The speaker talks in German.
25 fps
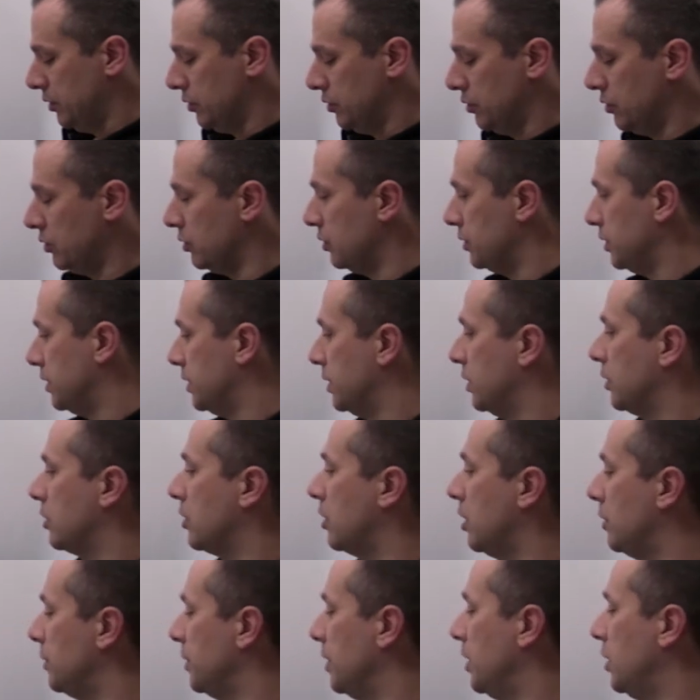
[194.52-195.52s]
und
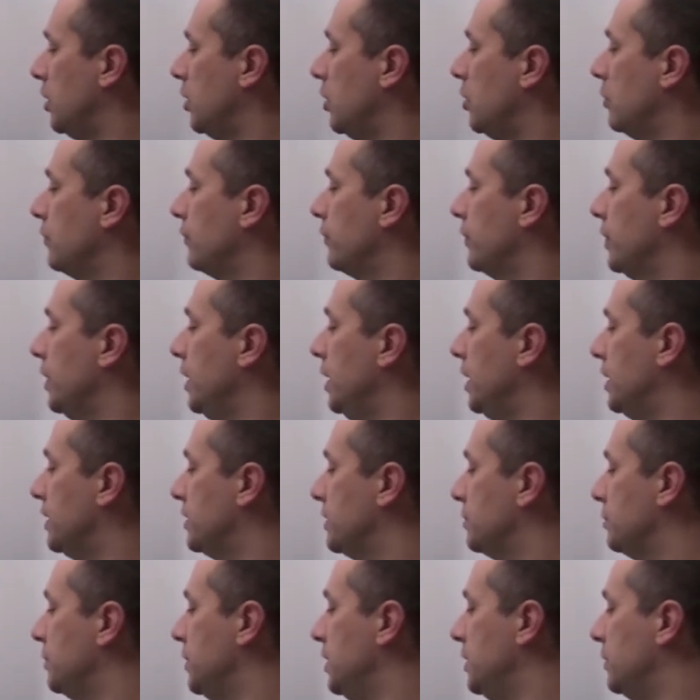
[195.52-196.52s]
komme auf
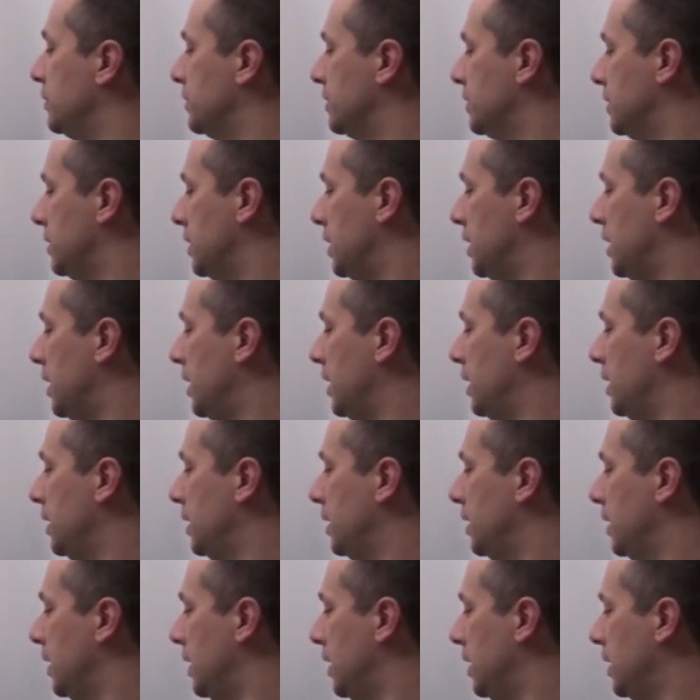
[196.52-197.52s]
x minus 3
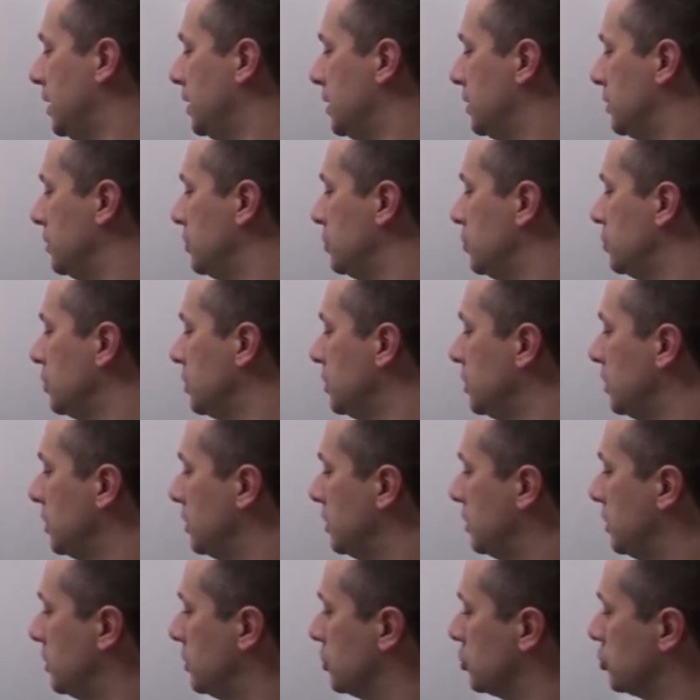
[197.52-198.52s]
gleich
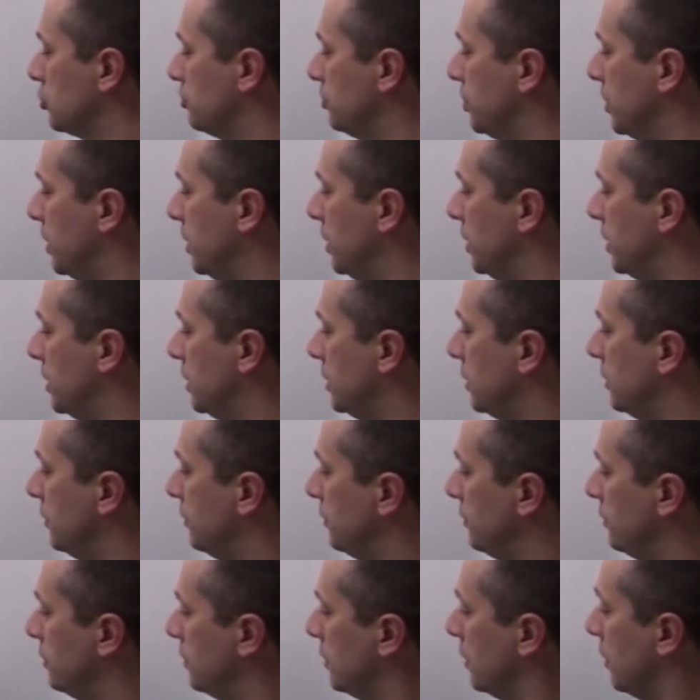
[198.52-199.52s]
0, sprich
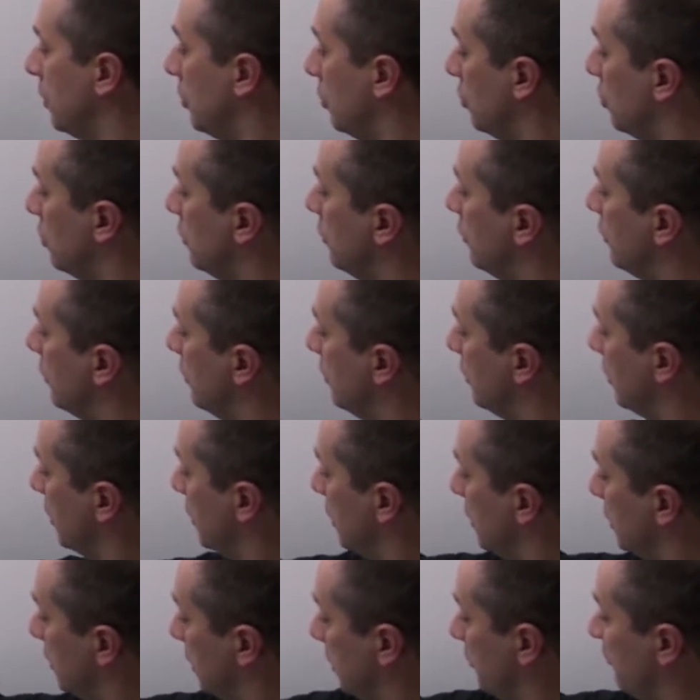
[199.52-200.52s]
O.
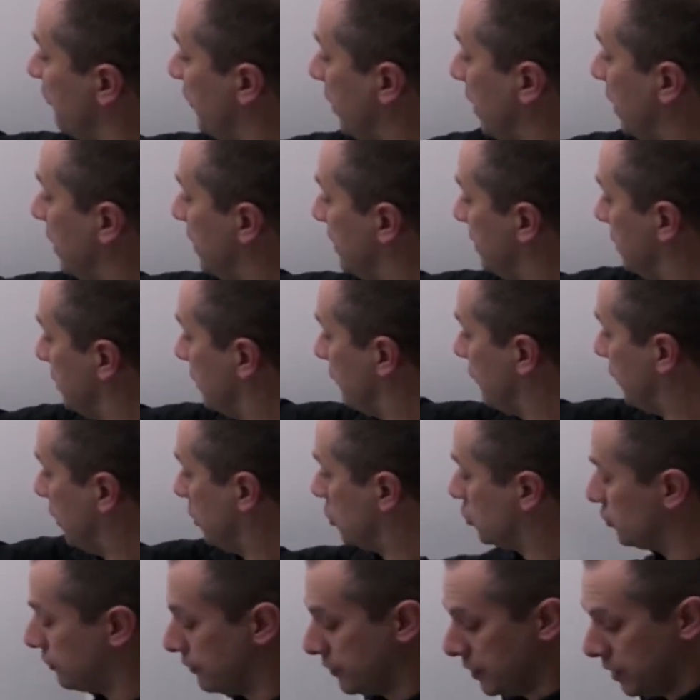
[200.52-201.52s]
Der Pfeil ist in der
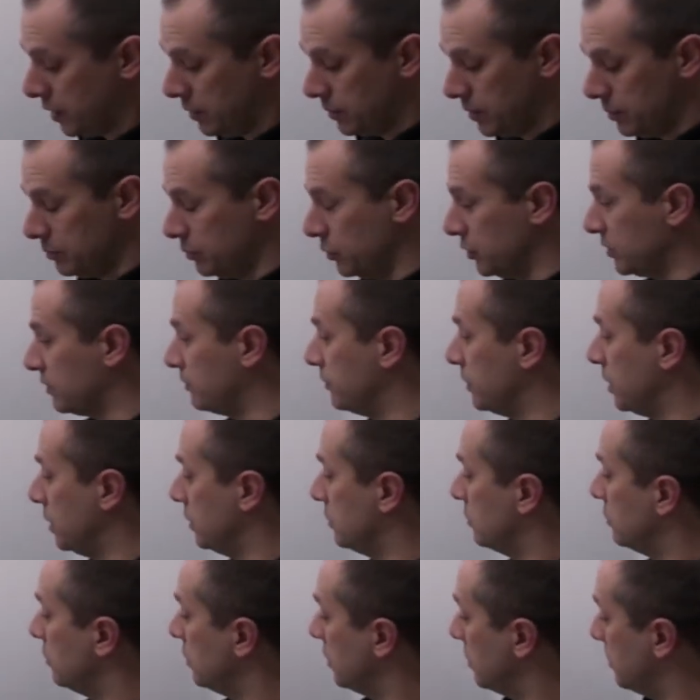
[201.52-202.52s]
falschen Farbe, müssen wir
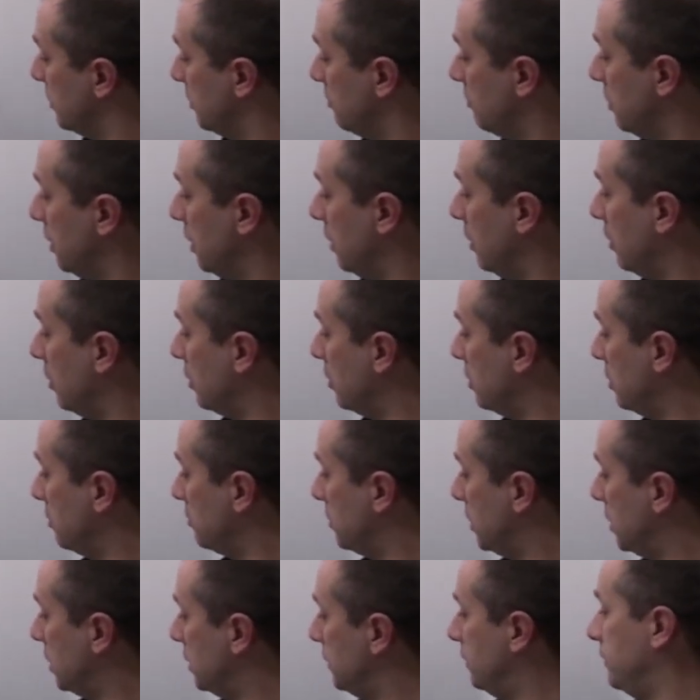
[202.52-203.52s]
natürlich mit Blau
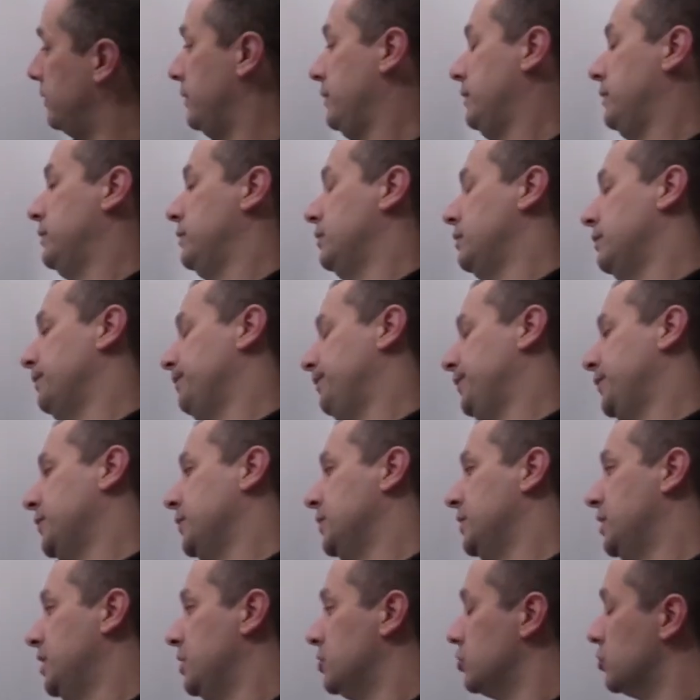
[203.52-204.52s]
machen. So,
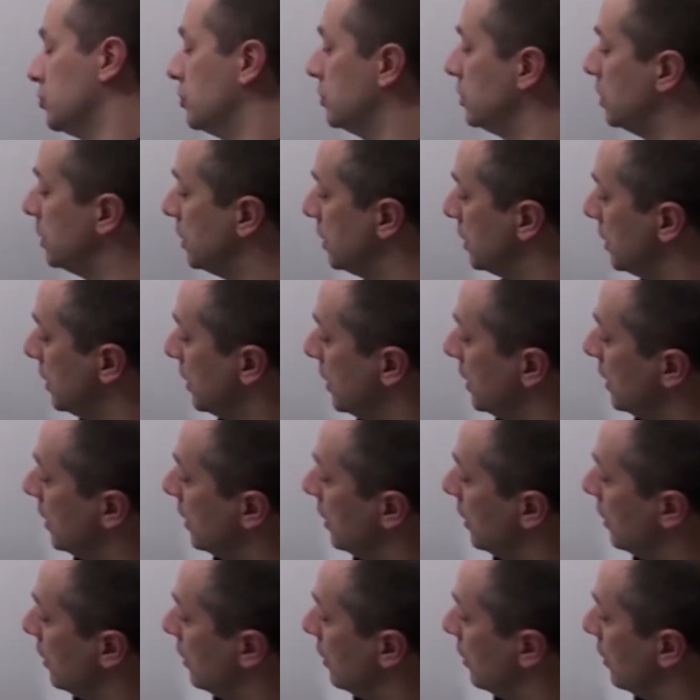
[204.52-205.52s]
sehr schön.
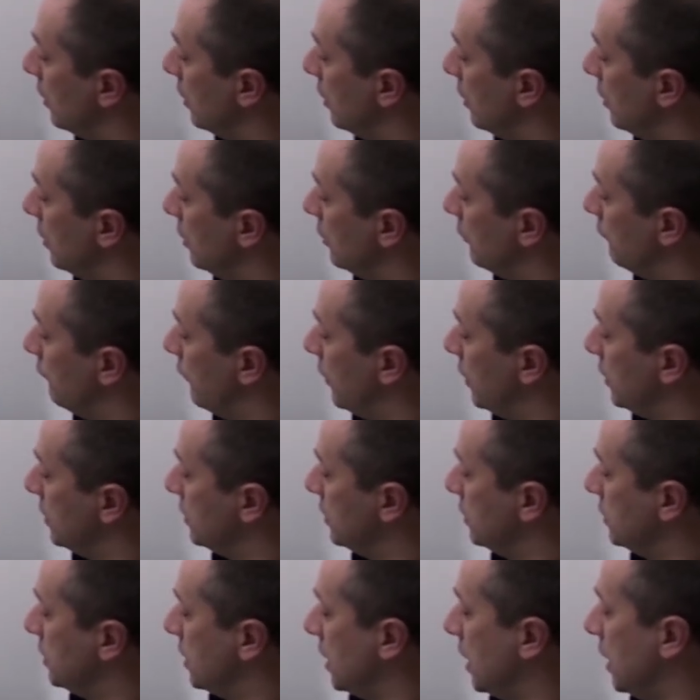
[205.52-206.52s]
Wenn
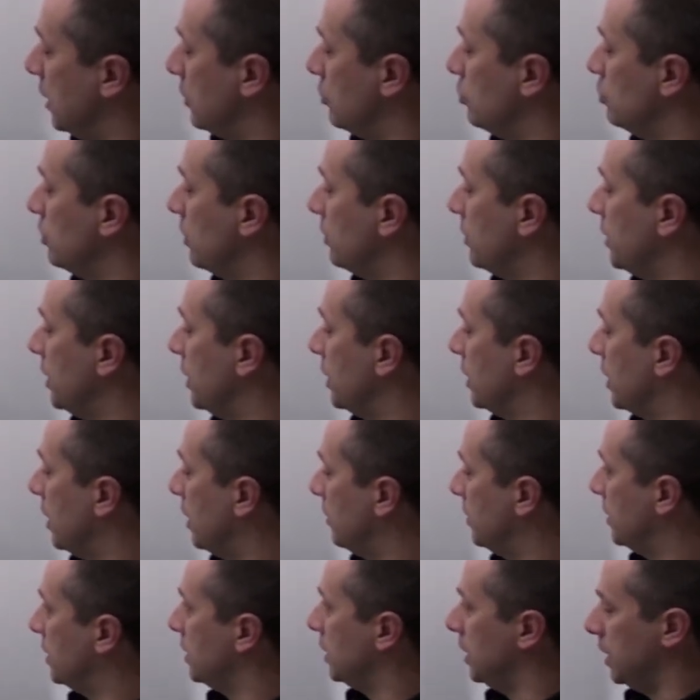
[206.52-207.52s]
ich die 3 rüberbringe,
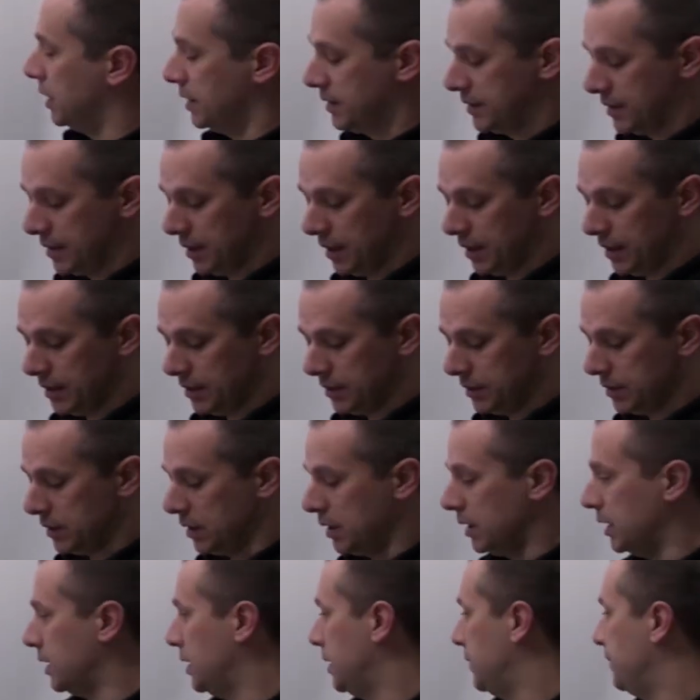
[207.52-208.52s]
habe ich x gleich
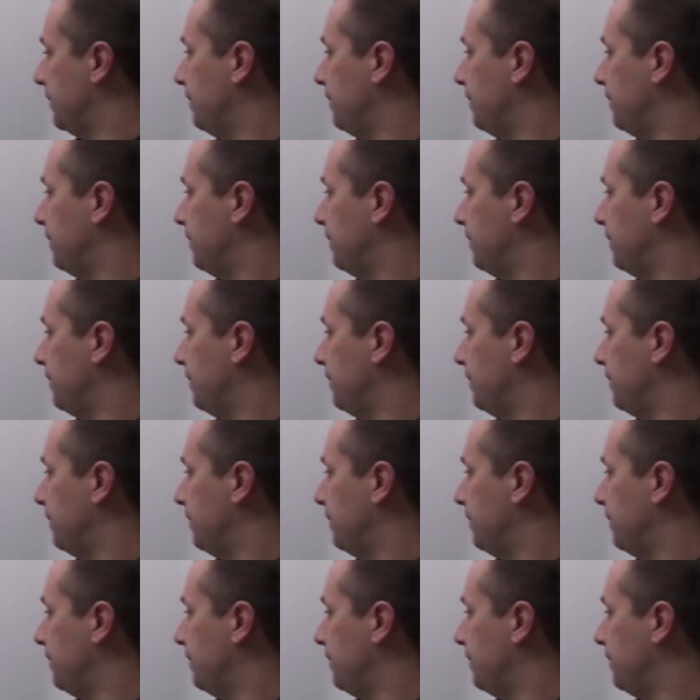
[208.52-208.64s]
3.